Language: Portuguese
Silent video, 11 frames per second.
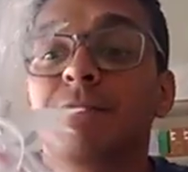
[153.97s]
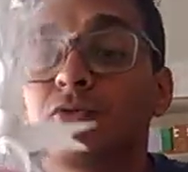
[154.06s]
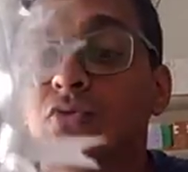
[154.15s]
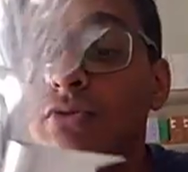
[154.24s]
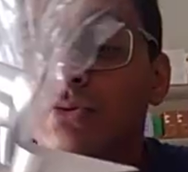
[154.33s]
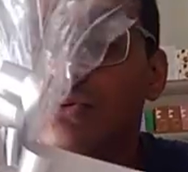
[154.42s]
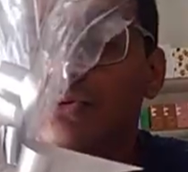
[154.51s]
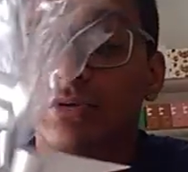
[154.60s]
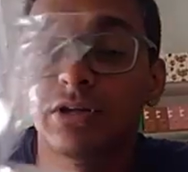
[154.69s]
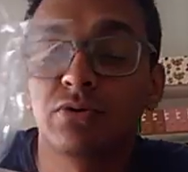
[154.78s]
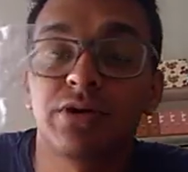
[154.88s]
do, do
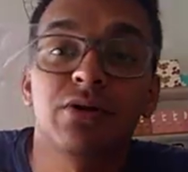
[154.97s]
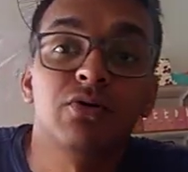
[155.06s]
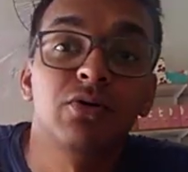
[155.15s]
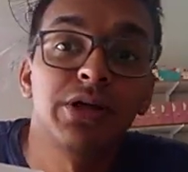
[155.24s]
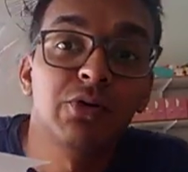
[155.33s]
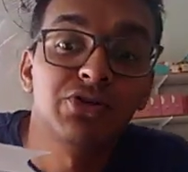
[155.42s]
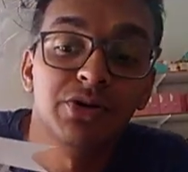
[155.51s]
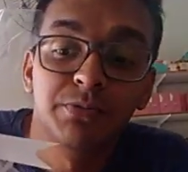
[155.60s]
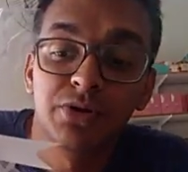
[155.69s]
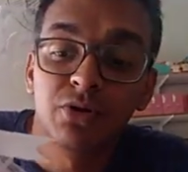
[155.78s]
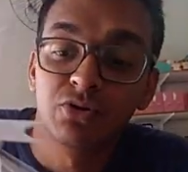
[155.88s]
Naturel. Eu coloquei o
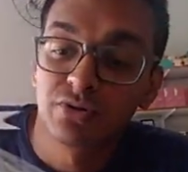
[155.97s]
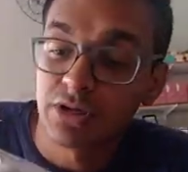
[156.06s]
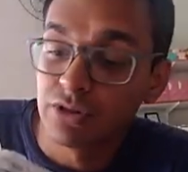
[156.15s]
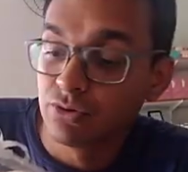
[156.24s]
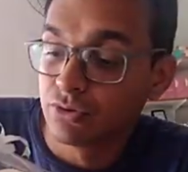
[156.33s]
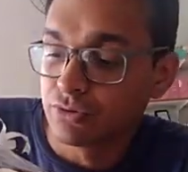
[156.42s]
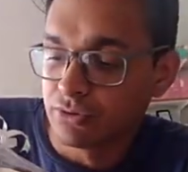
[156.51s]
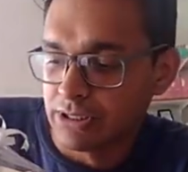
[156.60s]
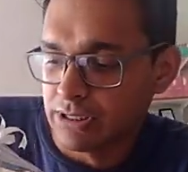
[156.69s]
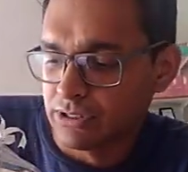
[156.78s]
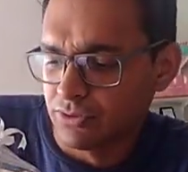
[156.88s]
shampoo e condicionador
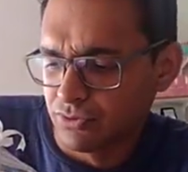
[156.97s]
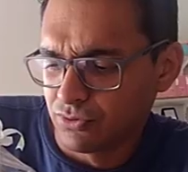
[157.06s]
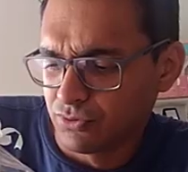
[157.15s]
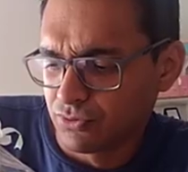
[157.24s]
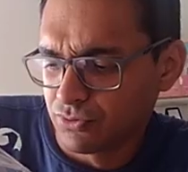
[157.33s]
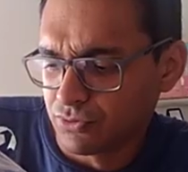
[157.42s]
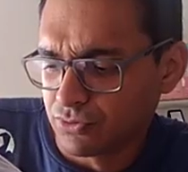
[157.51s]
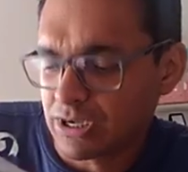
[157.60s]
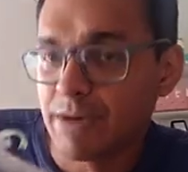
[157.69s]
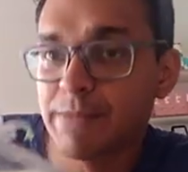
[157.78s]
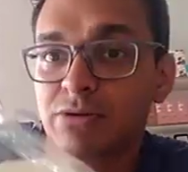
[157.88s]
do
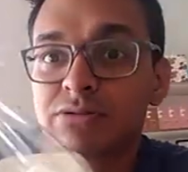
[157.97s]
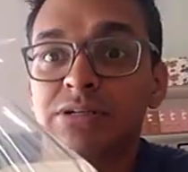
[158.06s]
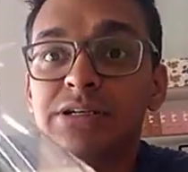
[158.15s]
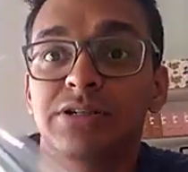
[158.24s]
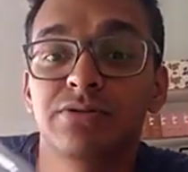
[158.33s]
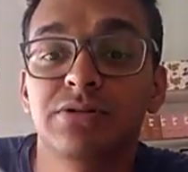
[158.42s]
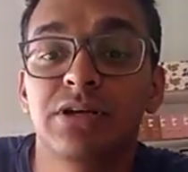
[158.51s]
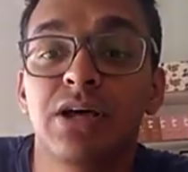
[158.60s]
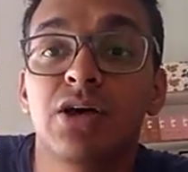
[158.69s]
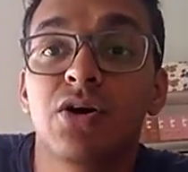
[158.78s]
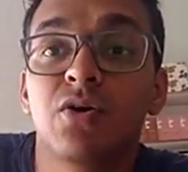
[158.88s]
cabelos lisos
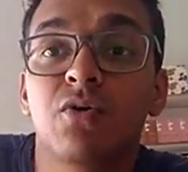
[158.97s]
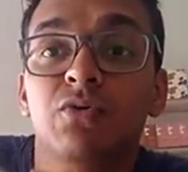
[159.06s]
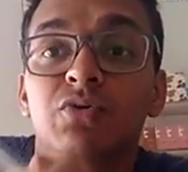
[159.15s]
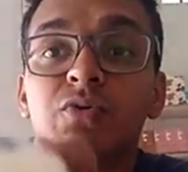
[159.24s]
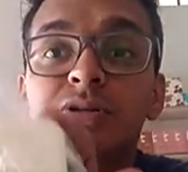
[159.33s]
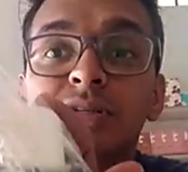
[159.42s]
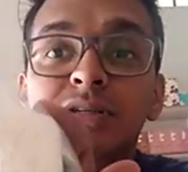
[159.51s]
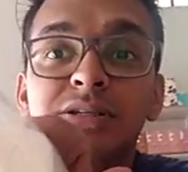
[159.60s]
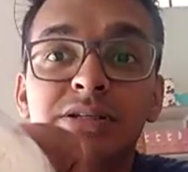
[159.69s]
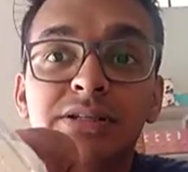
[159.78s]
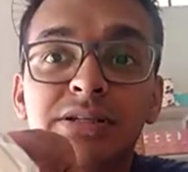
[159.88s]
com duas
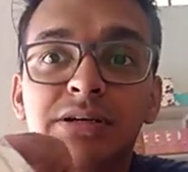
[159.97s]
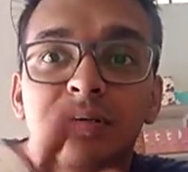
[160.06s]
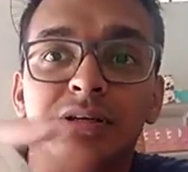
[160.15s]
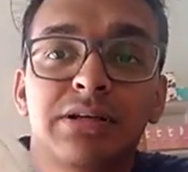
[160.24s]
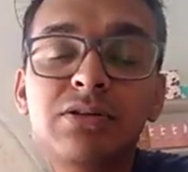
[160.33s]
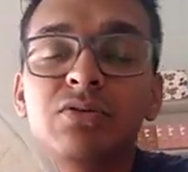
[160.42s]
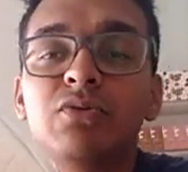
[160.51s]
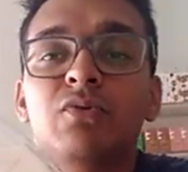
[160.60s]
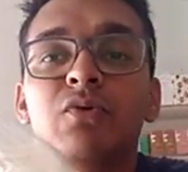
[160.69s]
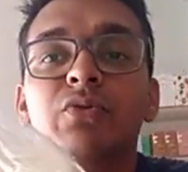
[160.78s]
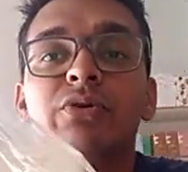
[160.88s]

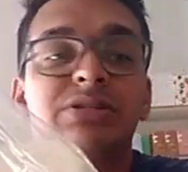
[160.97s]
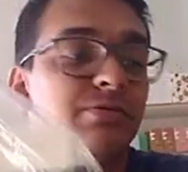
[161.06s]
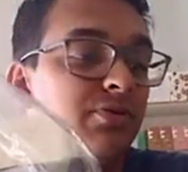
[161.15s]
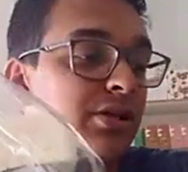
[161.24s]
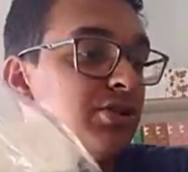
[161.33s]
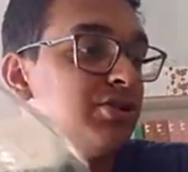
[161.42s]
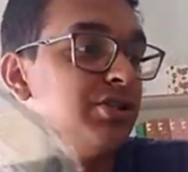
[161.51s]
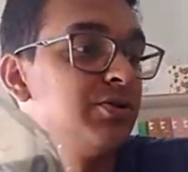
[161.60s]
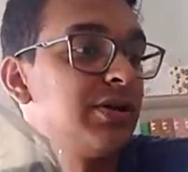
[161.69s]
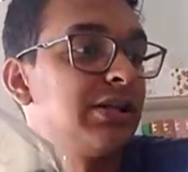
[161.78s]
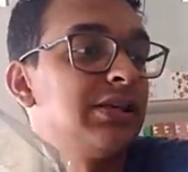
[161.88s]
com dois
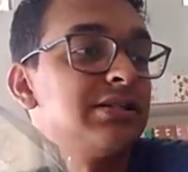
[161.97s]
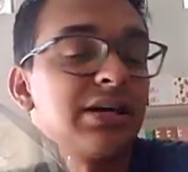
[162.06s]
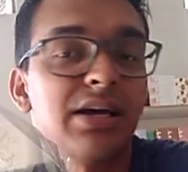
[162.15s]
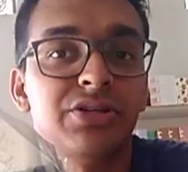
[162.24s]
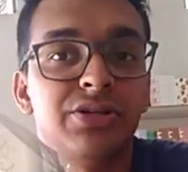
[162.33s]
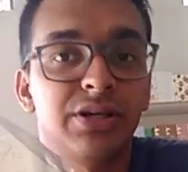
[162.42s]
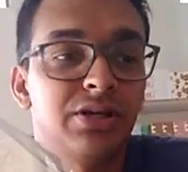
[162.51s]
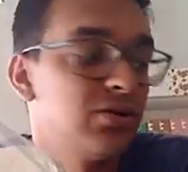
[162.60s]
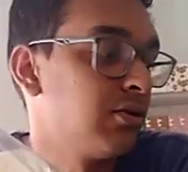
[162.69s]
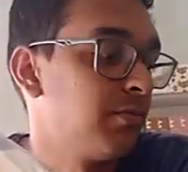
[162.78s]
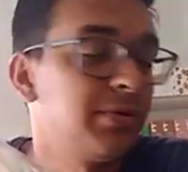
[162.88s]
sabonetinhos que é dessa caixinha aqui,
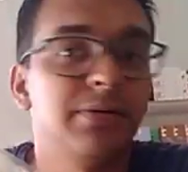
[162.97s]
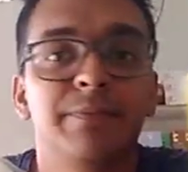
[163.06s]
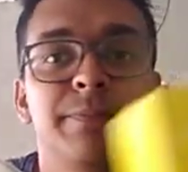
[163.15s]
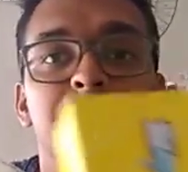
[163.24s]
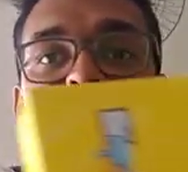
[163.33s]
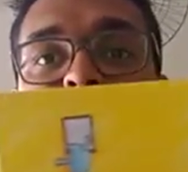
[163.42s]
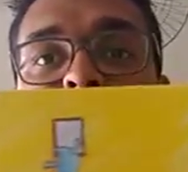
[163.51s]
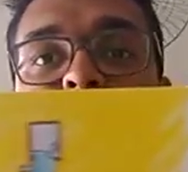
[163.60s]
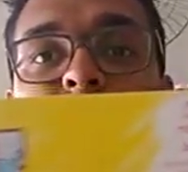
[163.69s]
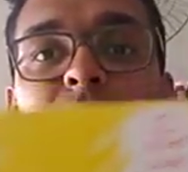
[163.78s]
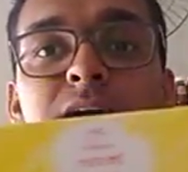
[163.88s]
ó. Opa.
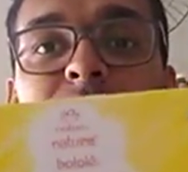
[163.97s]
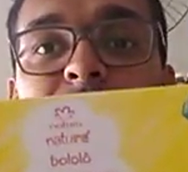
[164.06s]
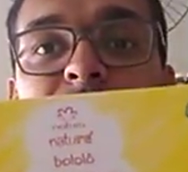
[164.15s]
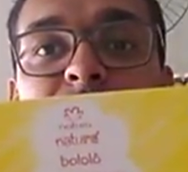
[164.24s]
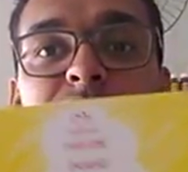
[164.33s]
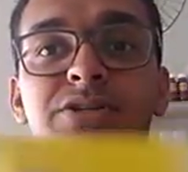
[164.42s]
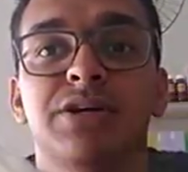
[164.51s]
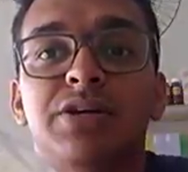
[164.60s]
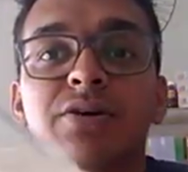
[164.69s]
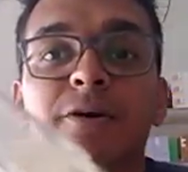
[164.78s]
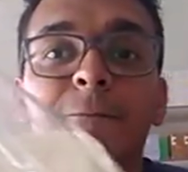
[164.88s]
Cadê essa caixinha
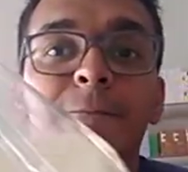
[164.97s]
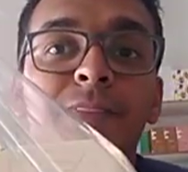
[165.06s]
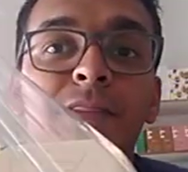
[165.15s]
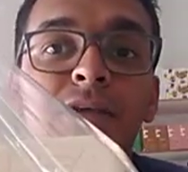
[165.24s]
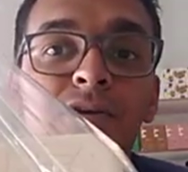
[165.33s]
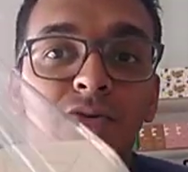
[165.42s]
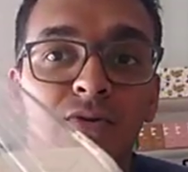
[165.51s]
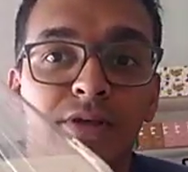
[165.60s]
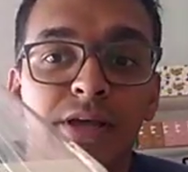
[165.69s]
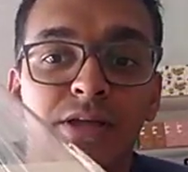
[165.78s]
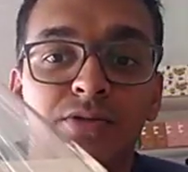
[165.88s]
aqui, ó?
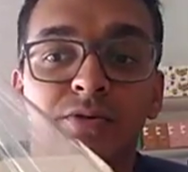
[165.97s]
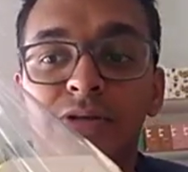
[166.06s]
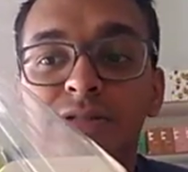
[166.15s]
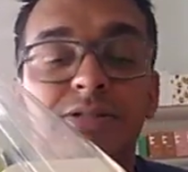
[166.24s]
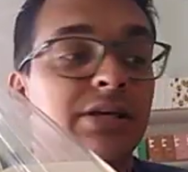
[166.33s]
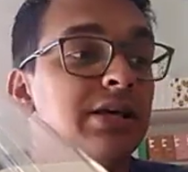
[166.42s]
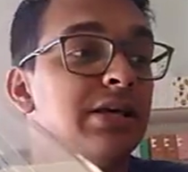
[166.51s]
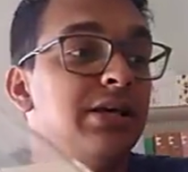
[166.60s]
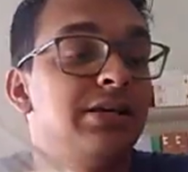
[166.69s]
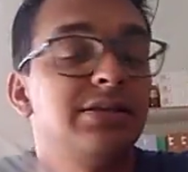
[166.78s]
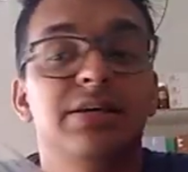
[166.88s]
Coloquei dois.
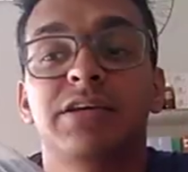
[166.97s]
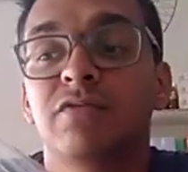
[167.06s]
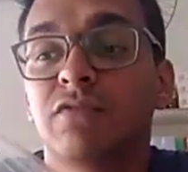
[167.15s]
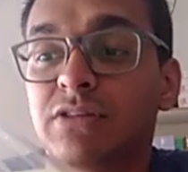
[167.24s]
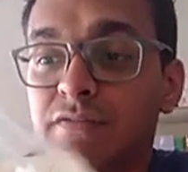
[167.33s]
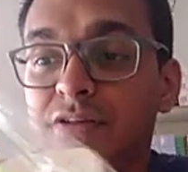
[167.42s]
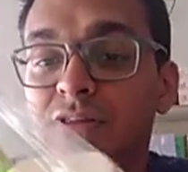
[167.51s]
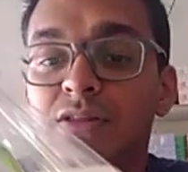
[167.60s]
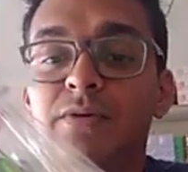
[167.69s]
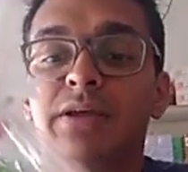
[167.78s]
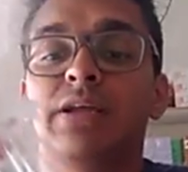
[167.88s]
Esse daqui eu vou estar
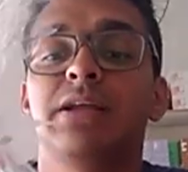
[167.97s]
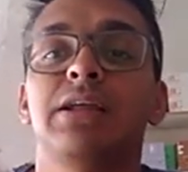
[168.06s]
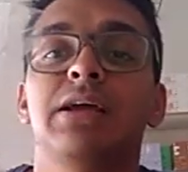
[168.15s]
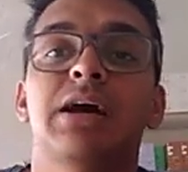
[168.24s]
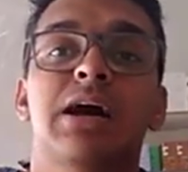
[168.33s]
vendendo a ele